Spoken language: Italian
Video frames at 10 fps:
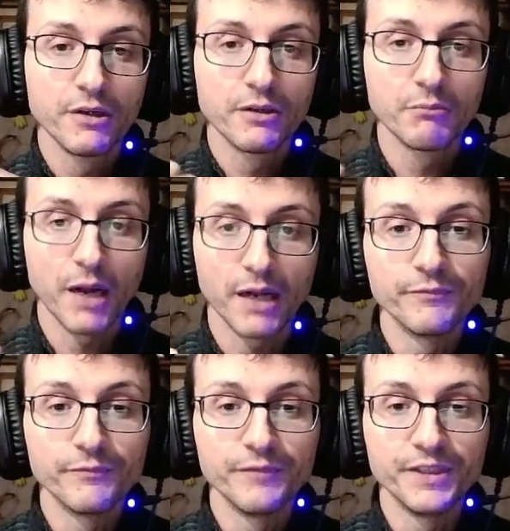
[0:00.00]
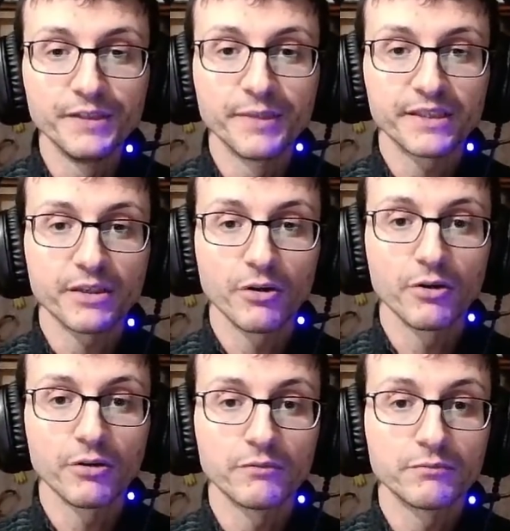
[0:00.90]
ma vi
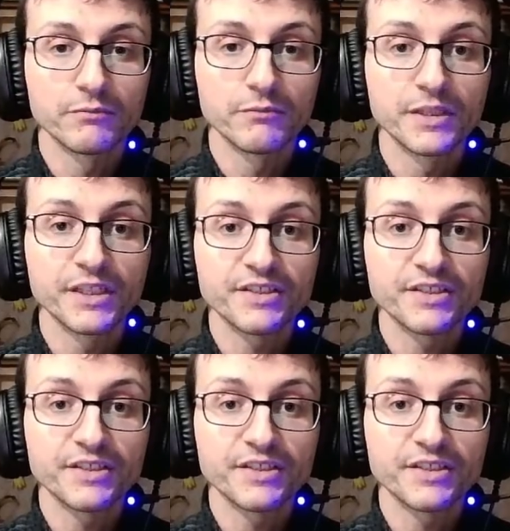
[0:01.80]
metterò in